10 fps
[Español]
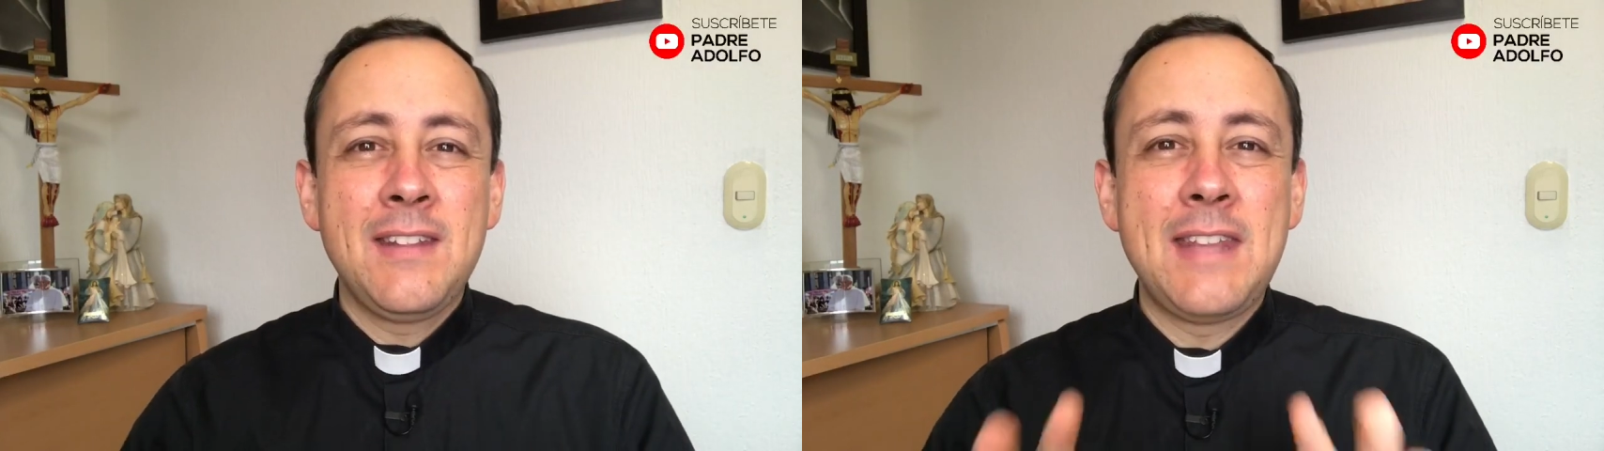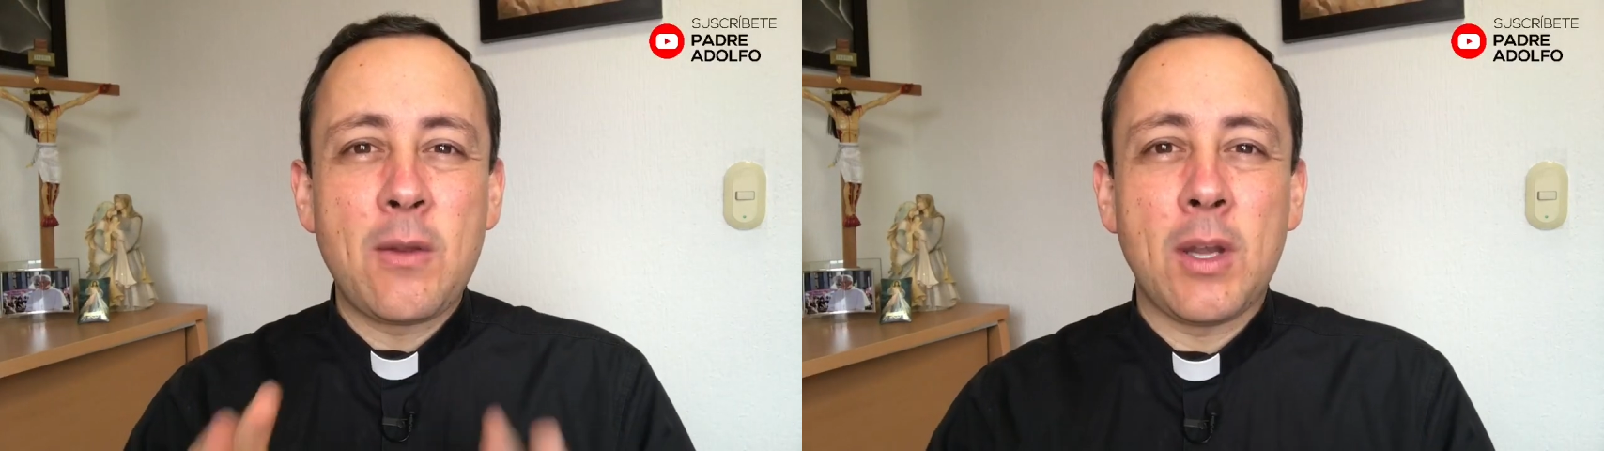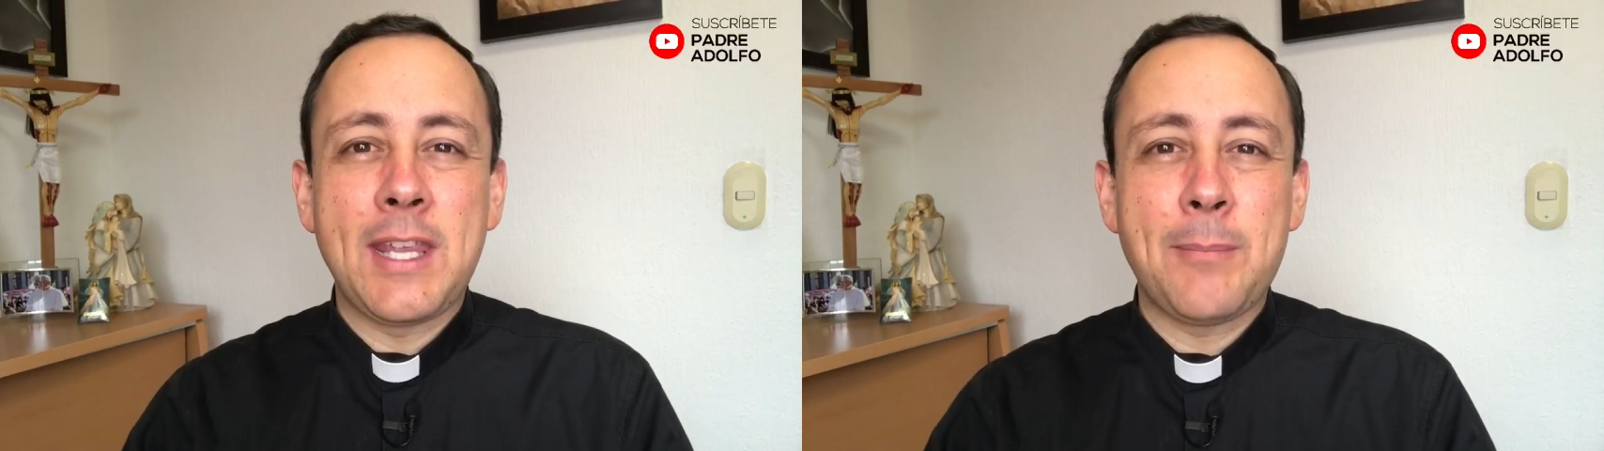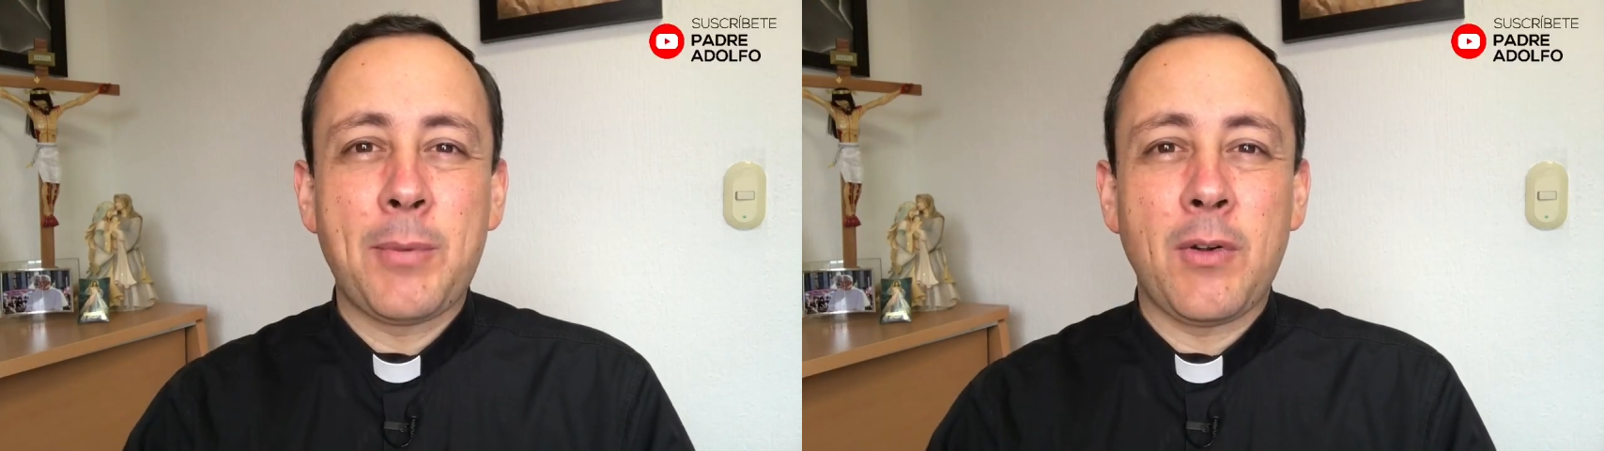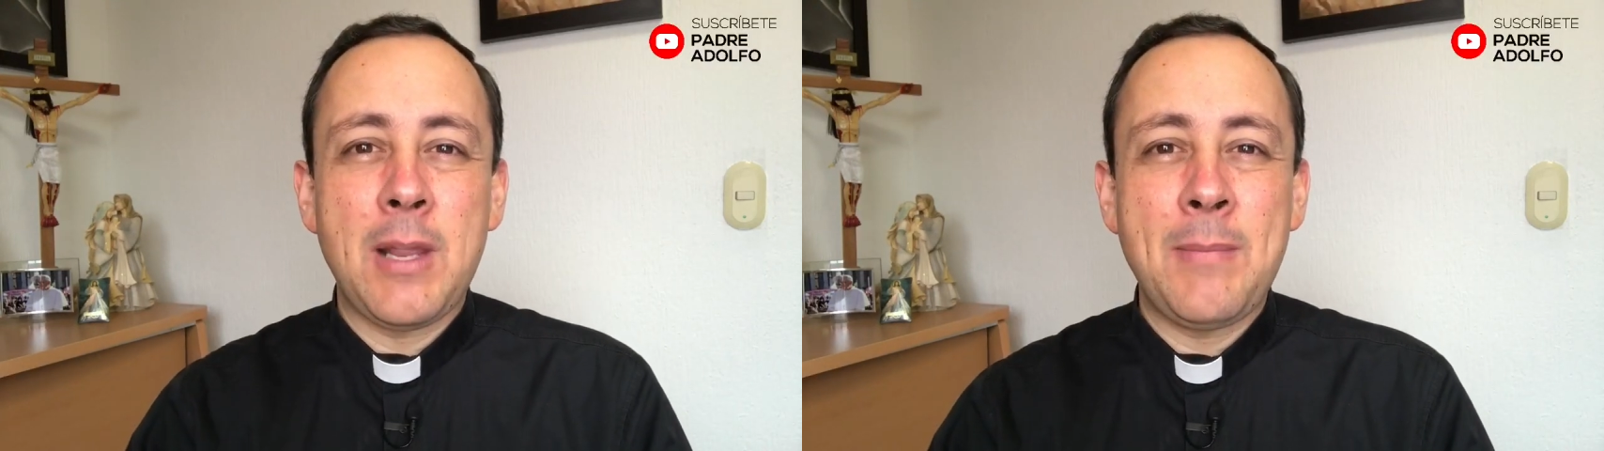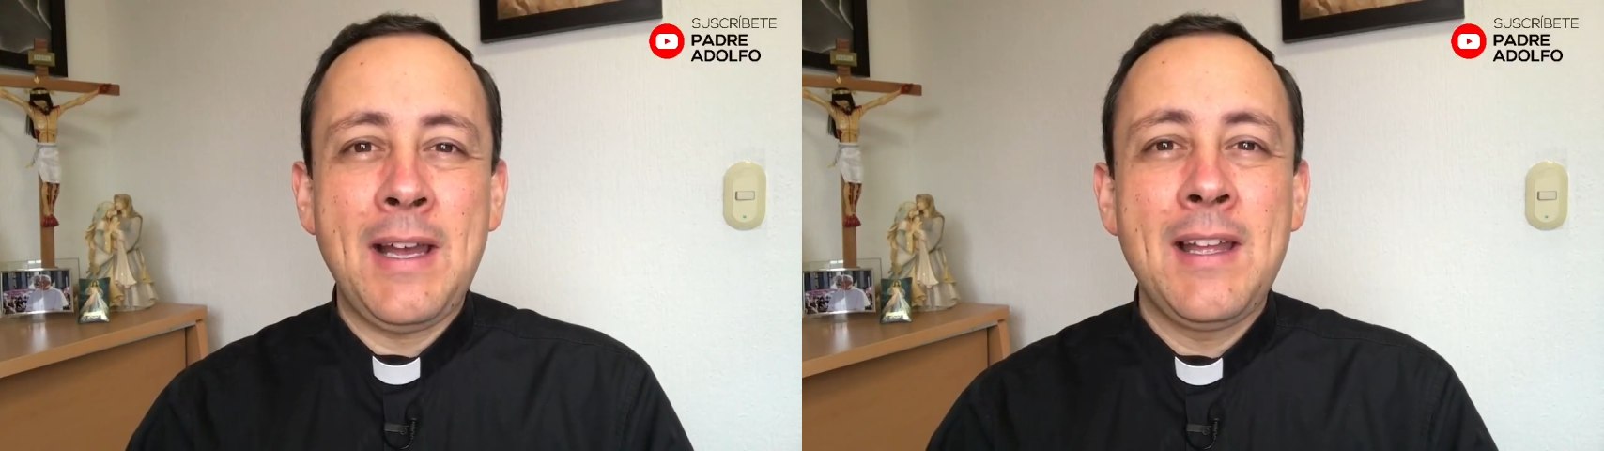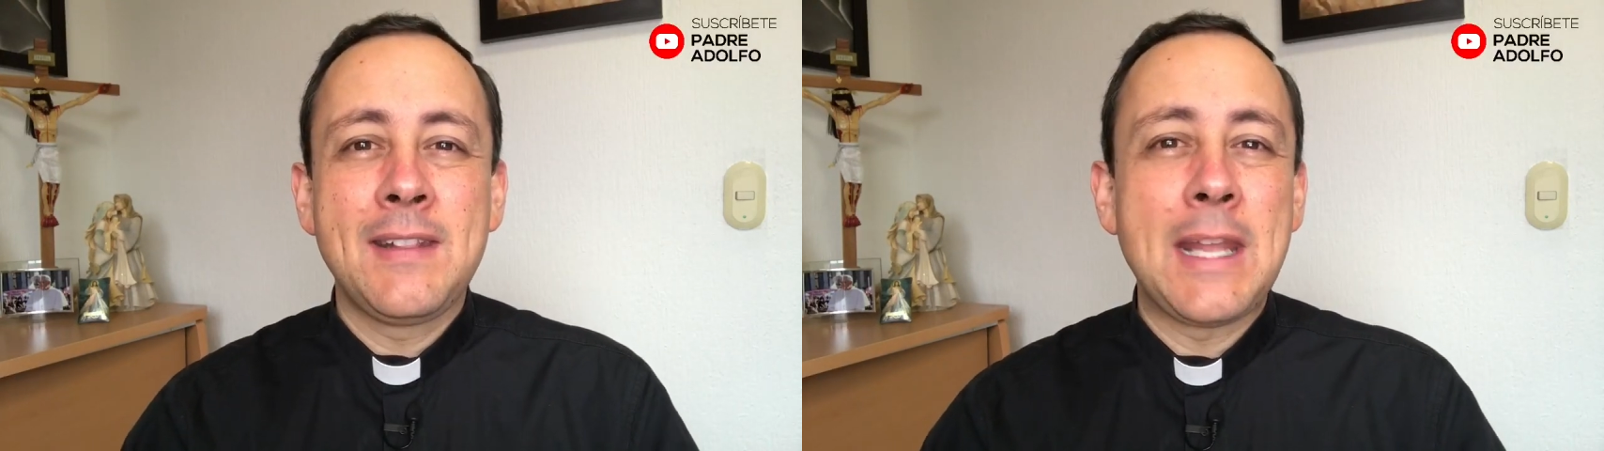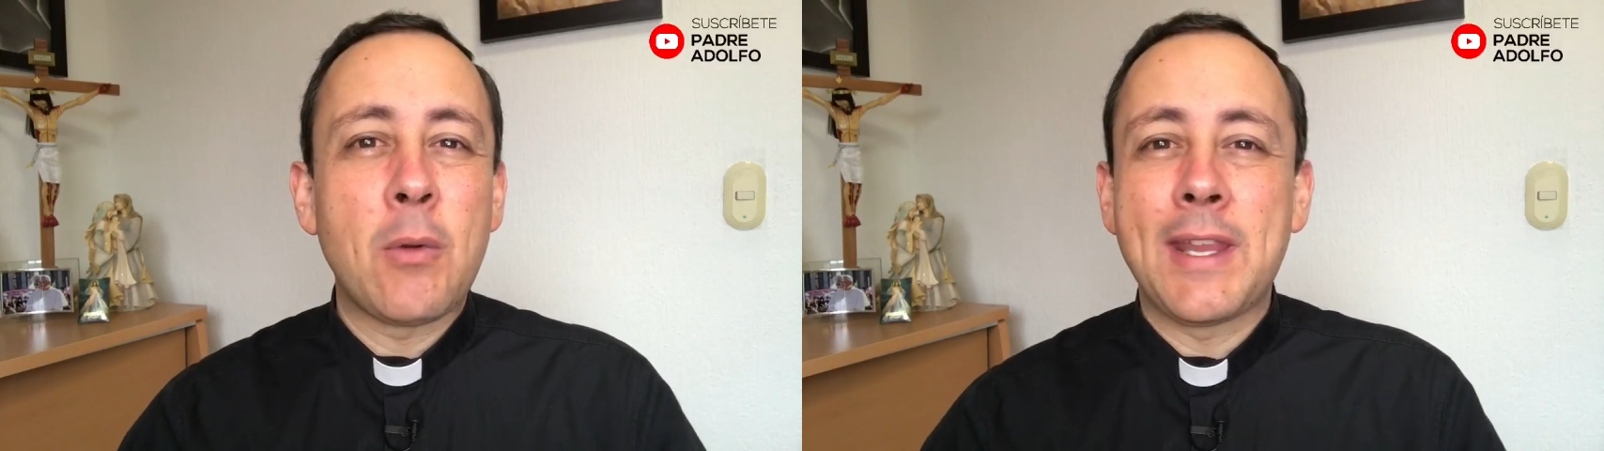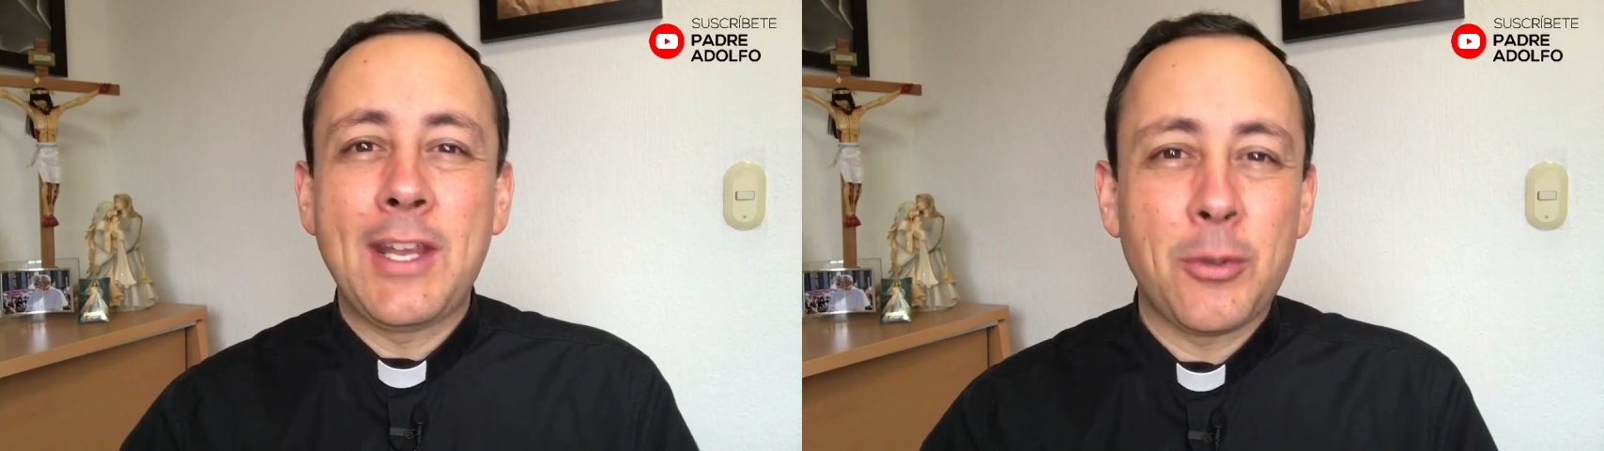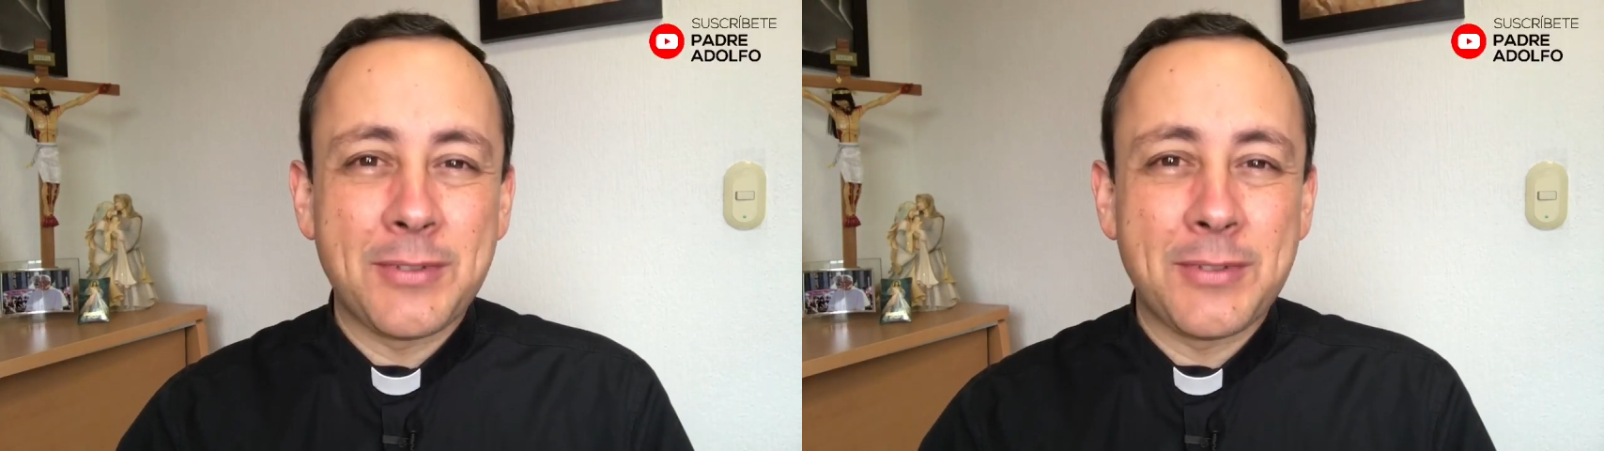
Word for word: de cualquier problema, de cualquier